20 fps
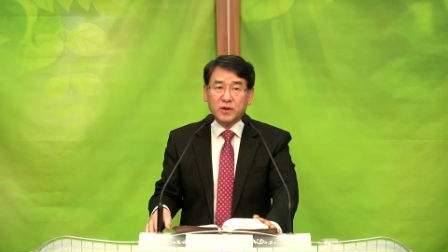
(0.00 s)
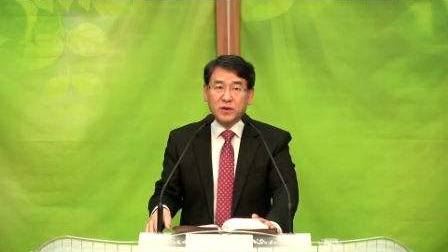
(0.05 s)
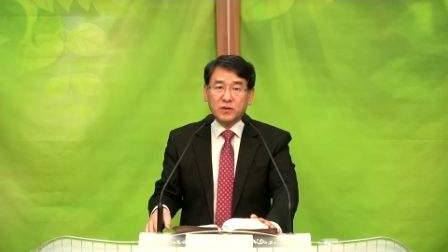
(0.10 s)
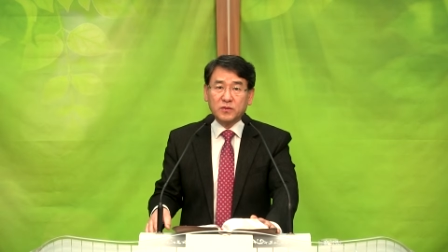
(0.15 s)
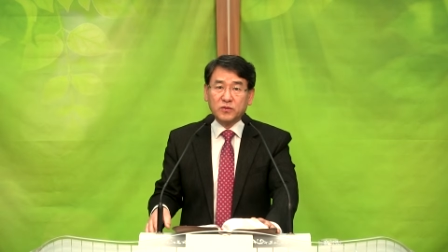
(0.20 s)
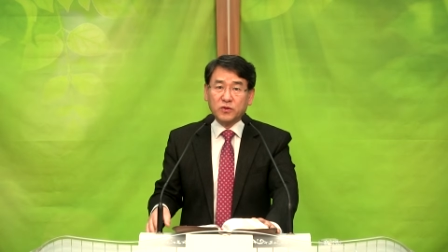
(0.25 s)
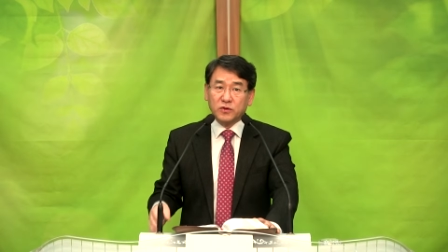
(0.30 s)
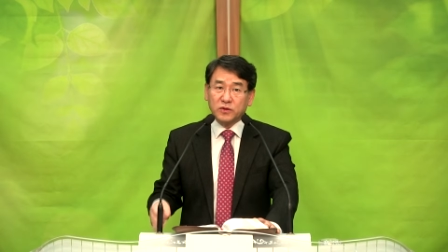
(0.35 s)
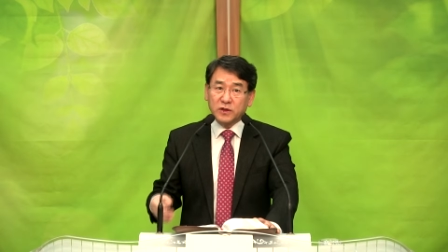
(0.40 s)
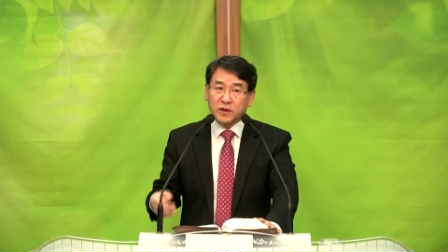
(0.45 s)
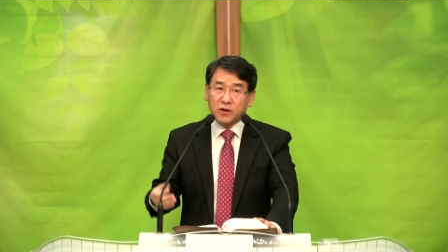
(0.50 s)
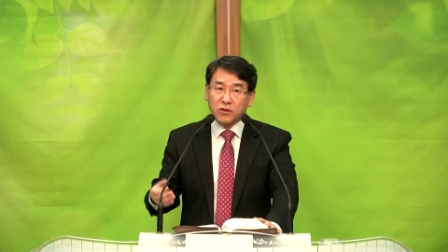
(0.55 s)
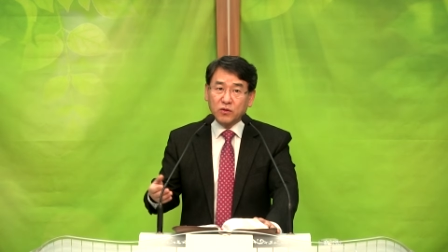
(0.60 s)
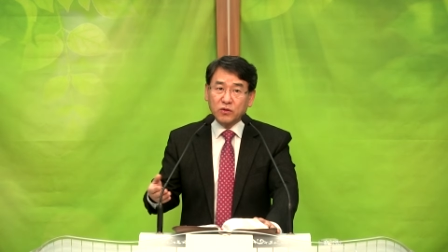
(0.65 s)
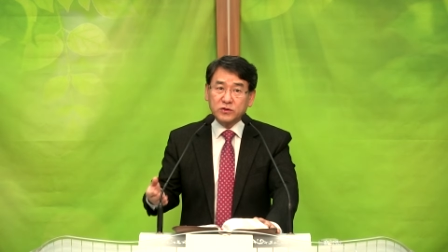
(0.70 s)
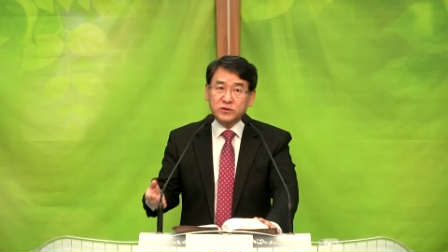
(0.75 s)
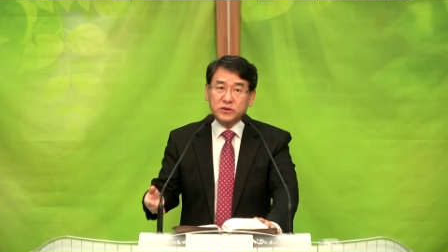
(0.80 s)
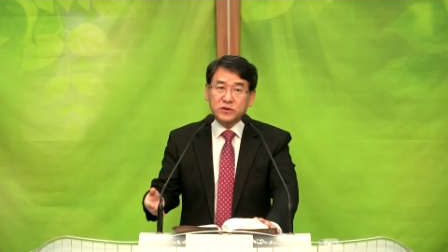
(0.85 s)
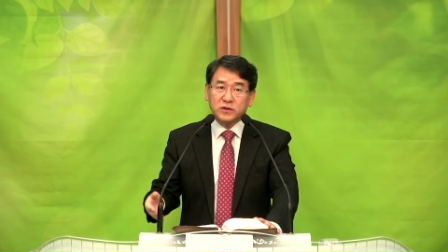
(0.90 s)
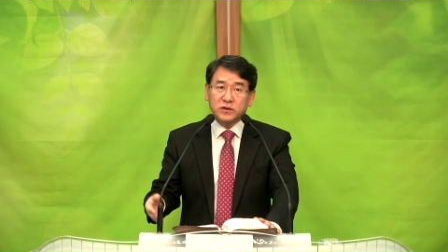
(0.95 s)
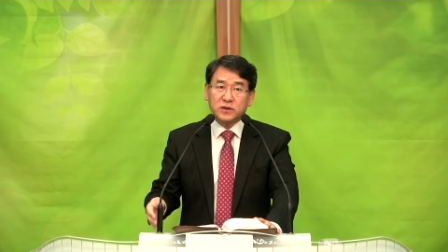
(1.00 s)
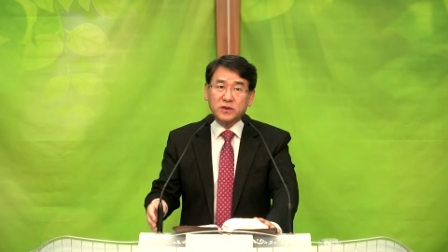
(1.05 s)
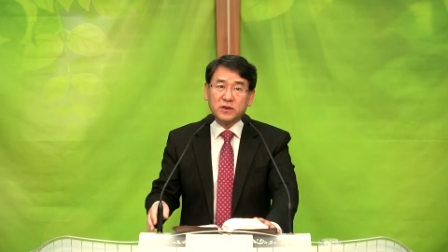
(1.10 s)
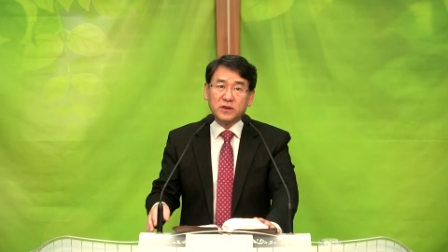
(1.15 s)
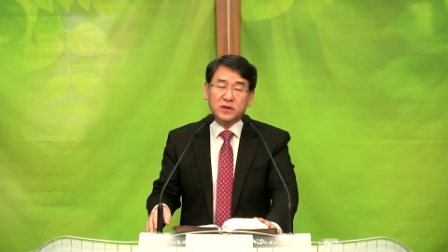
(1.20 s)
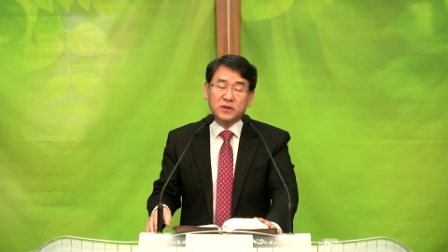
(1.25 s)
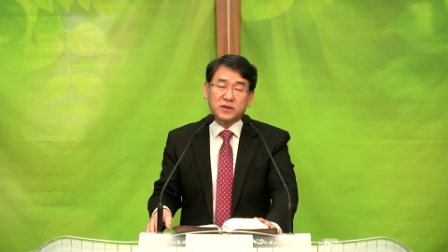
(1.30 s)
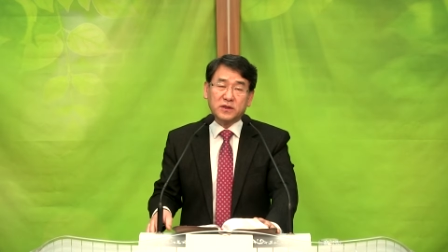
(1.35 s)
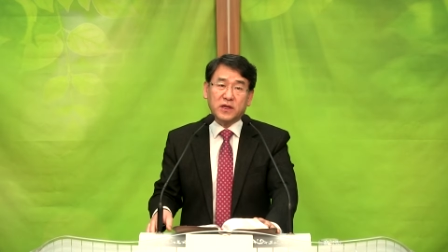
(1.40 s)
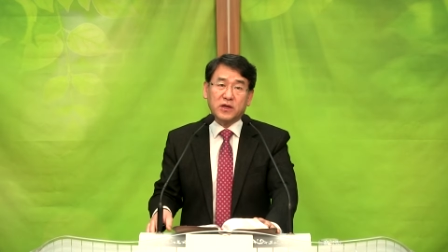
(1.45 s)
뭔가 옷을
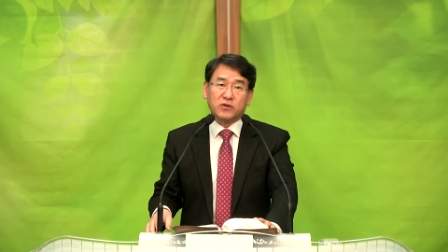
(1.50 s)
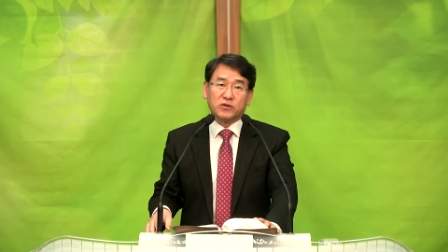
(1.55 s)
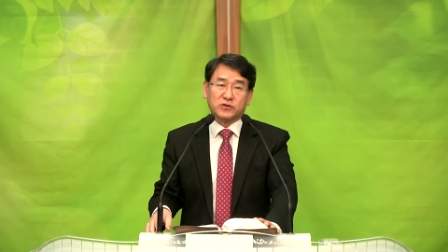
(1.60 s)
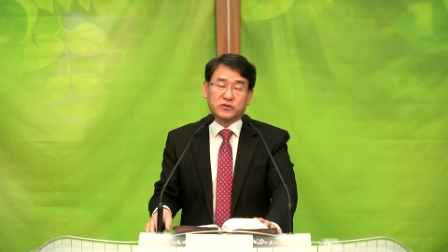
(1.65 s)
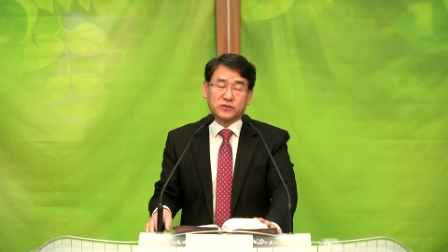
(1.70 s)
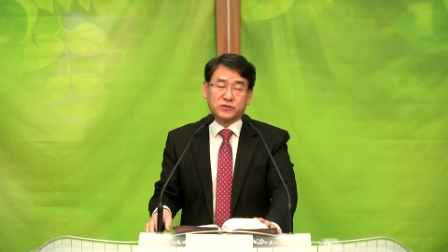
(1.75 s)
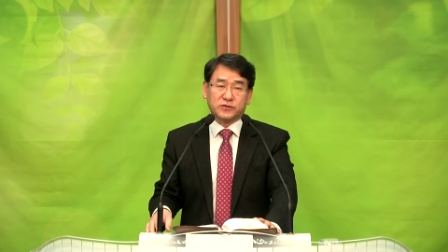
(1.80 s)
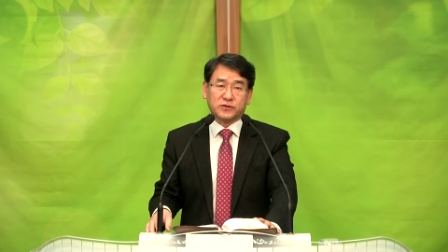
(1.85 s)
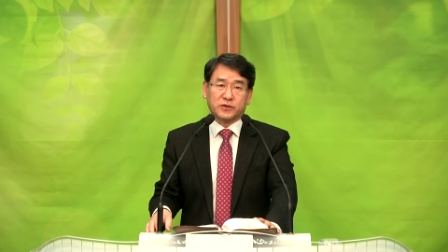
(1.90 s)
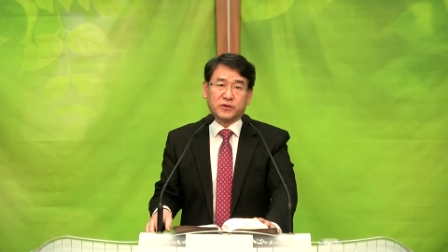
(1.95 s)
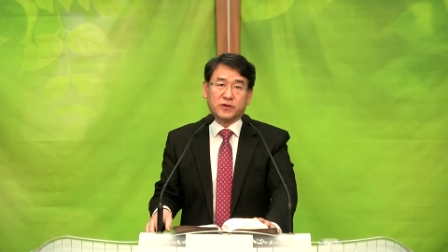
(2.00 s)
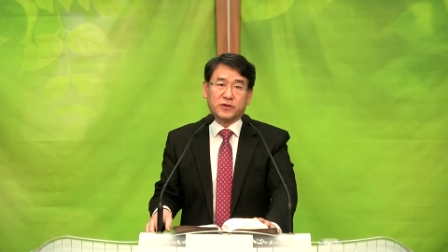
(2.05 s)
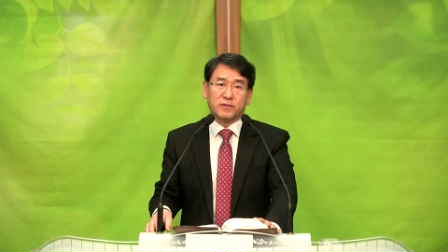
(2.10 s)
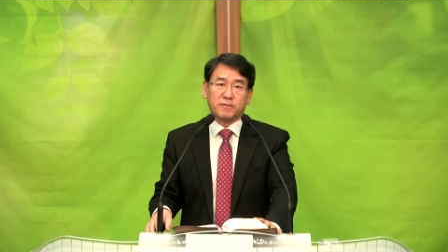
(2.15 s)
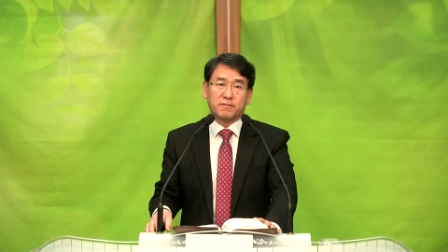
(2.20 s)
내어준 거.